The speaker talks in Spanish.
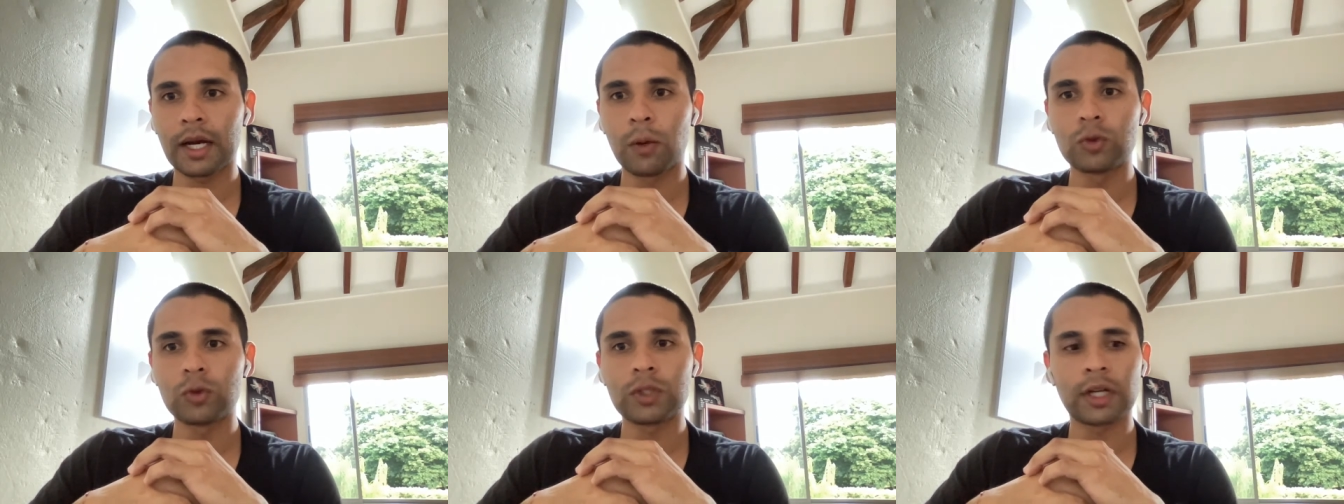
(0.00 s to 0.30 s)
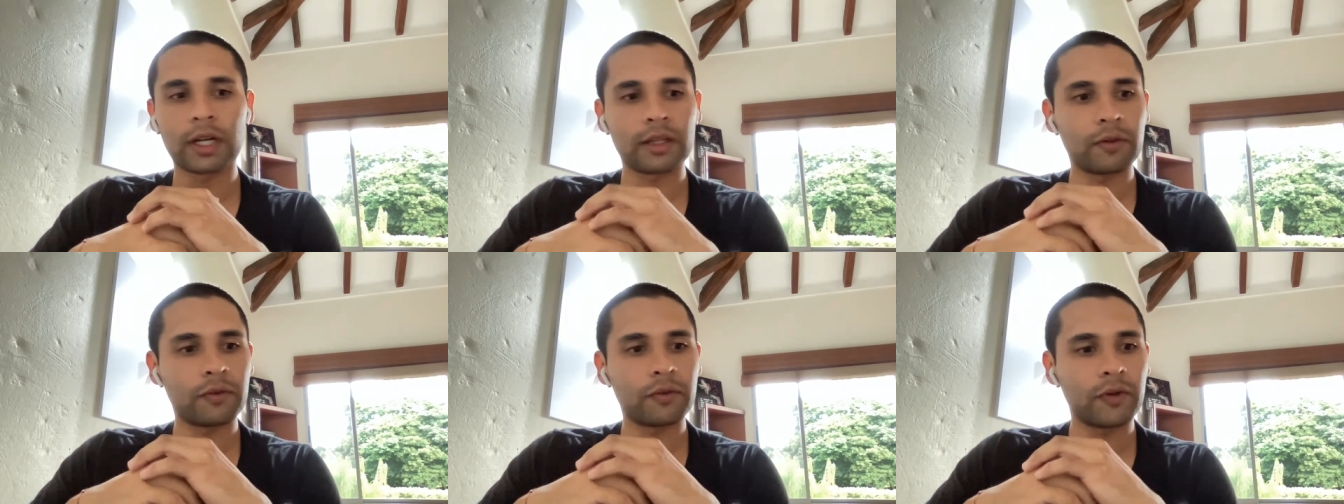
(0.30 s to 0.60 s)

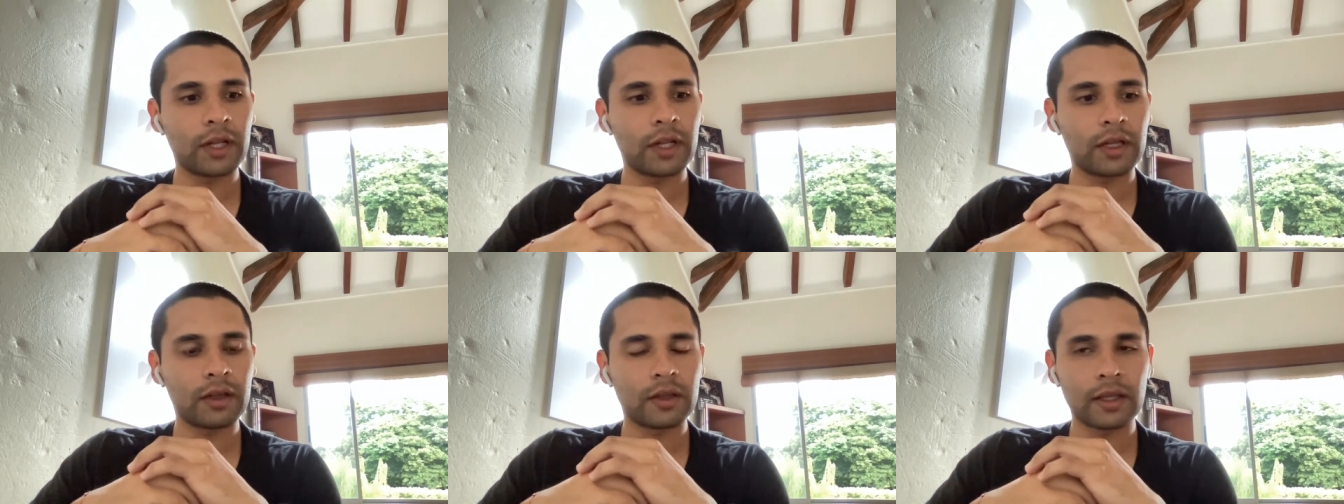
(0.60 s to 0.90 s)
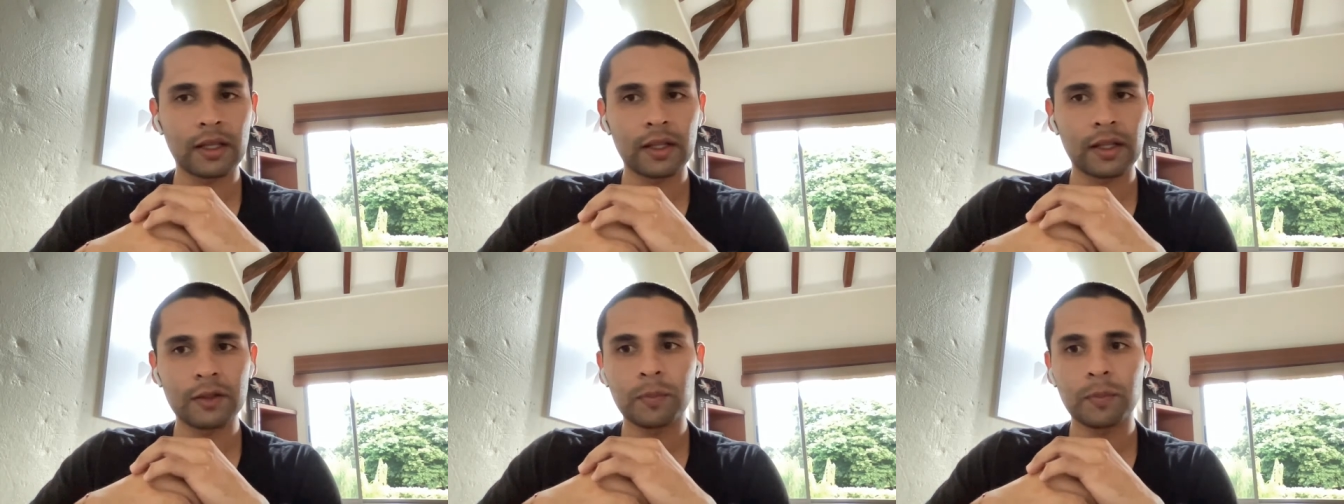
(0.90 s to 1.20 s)
buscar
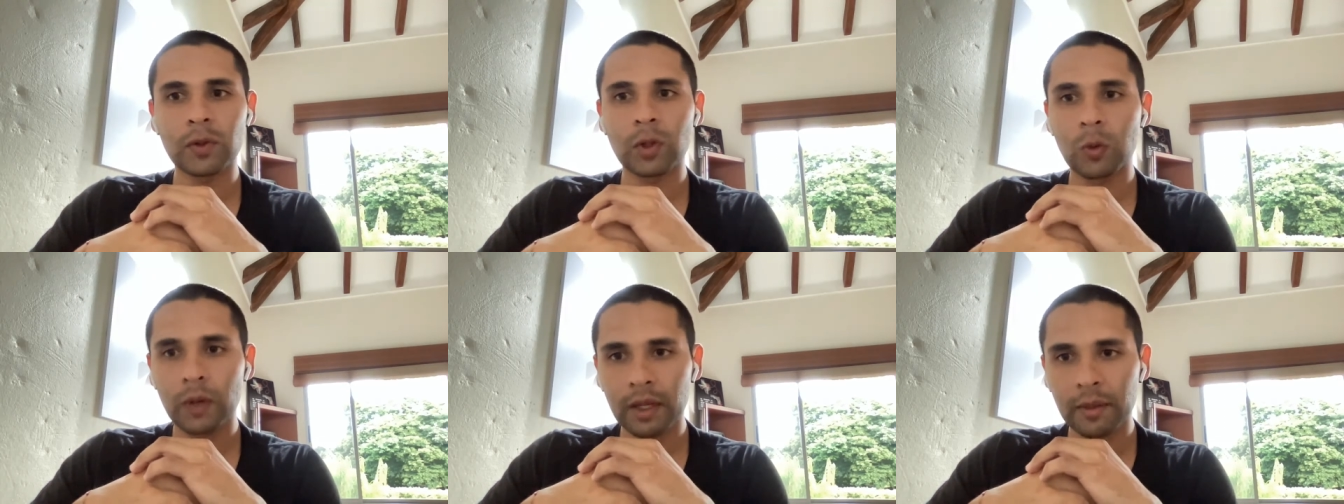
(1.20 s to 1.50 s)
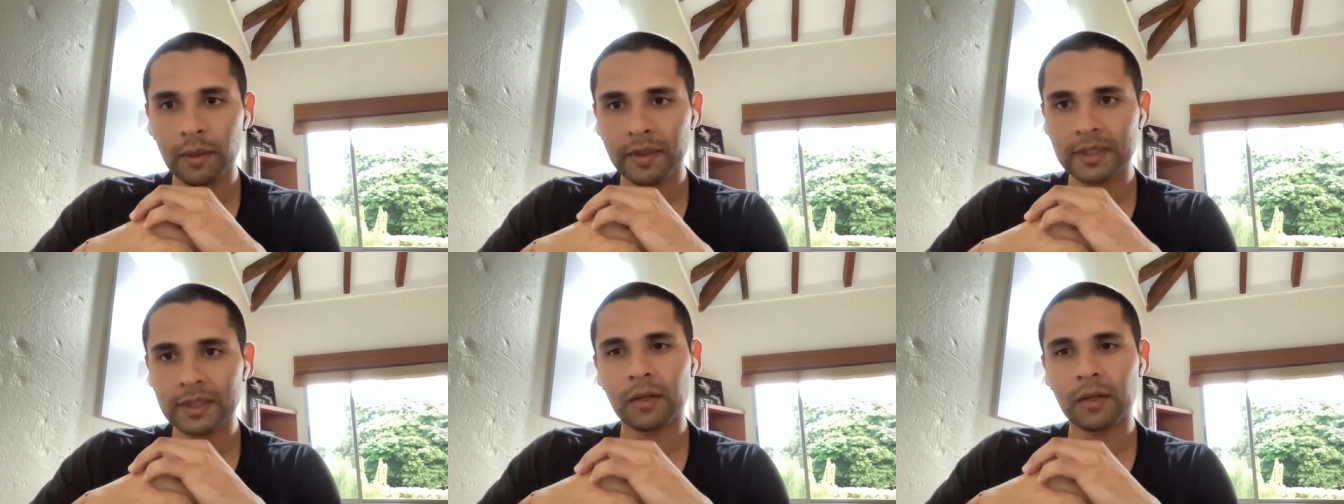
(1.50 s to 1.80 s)
diferentes
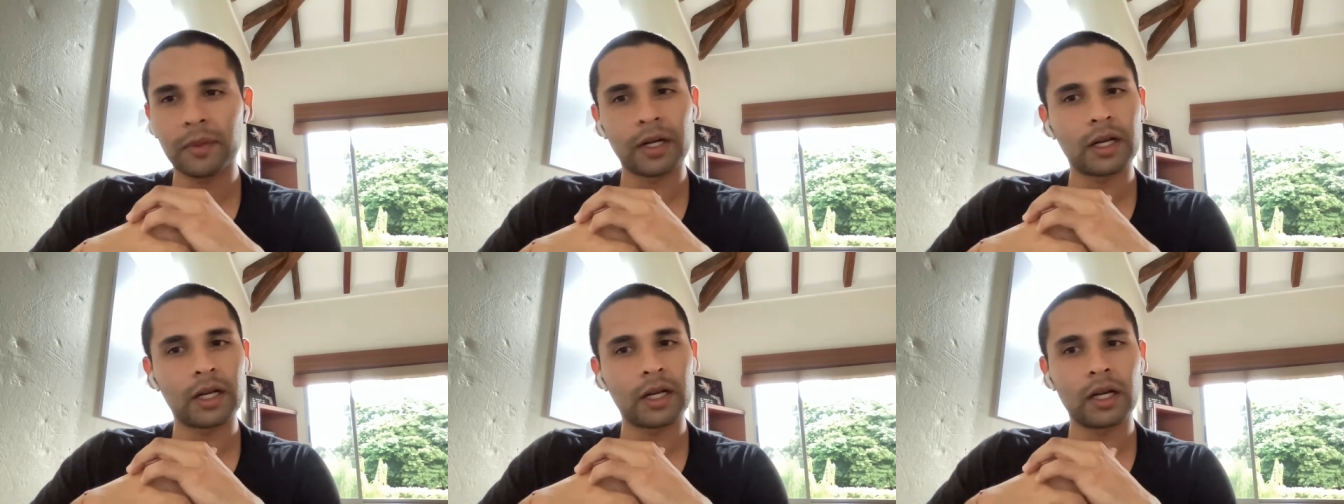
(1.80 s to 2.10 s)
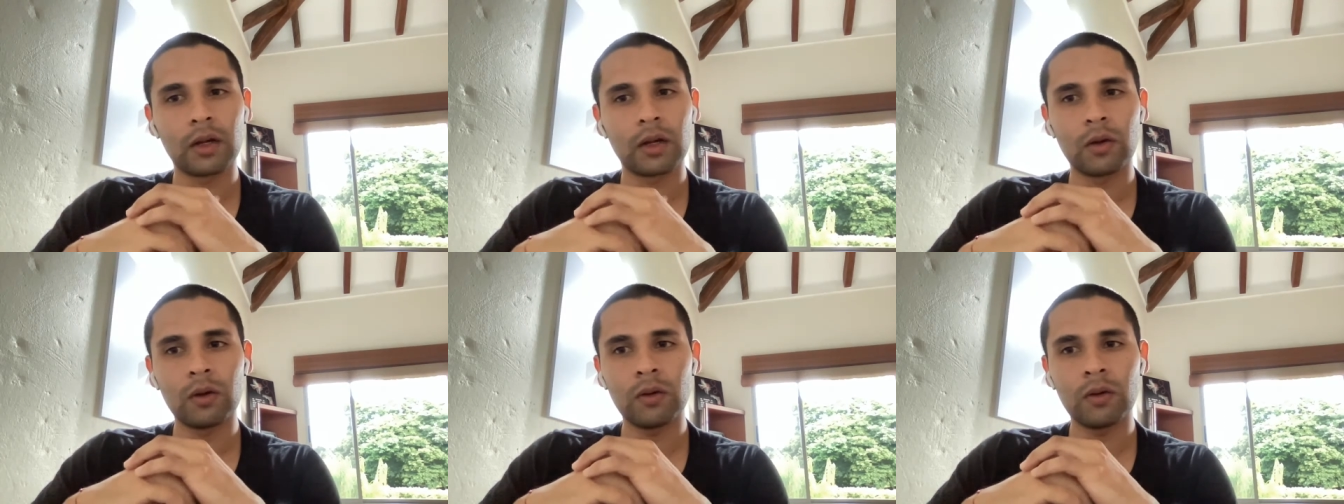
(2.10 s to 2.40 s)
problemas en el
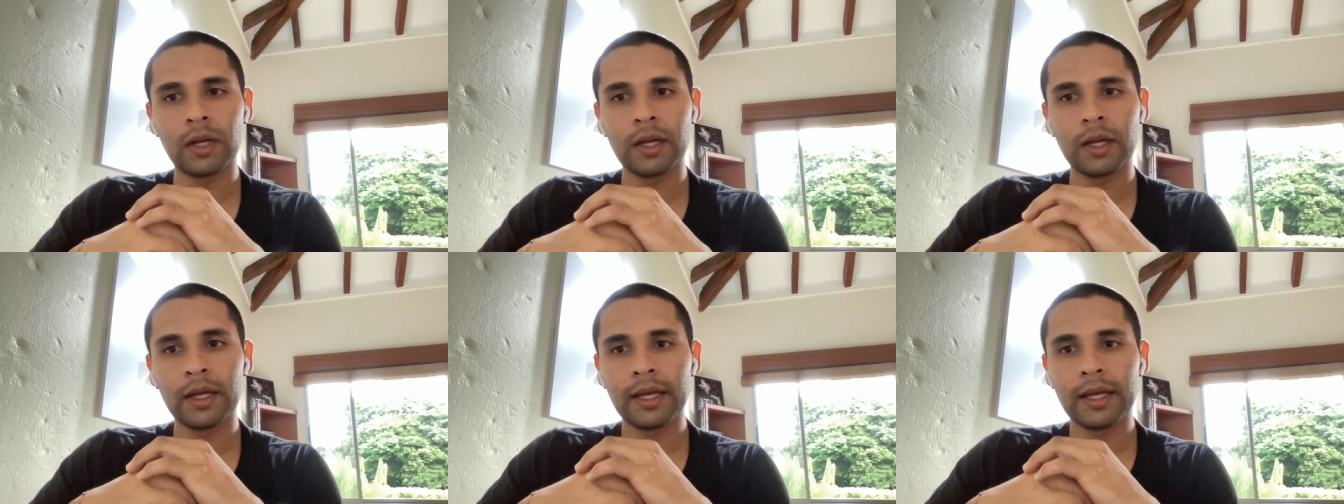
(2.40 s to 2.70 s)
mercado